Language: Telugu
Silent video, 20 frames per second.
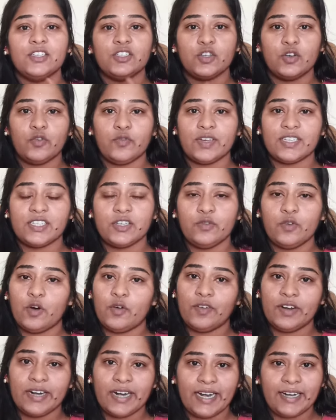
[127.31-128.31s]
సో ఫస్ట్
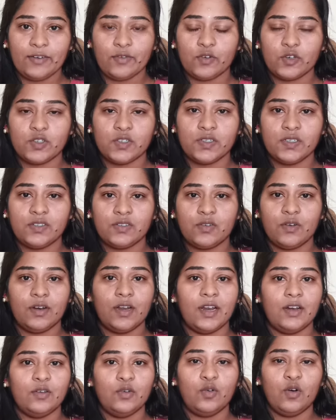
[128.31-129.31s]
ఓవర్ నైట్ ఓట్స్
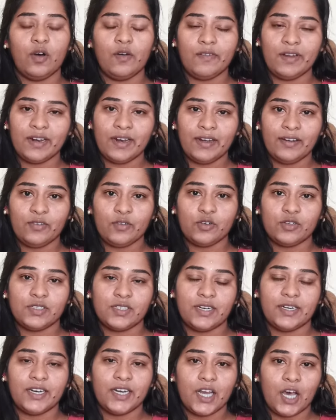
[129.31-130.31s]
తీసుకున్నాను ఓవర్ నైట్
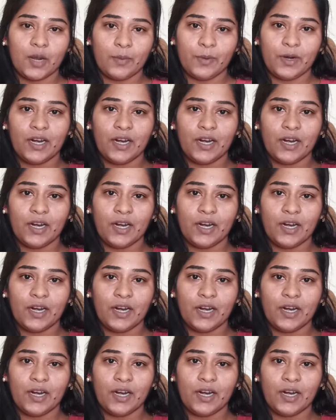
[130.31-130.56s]
ఓట్స్ అంటే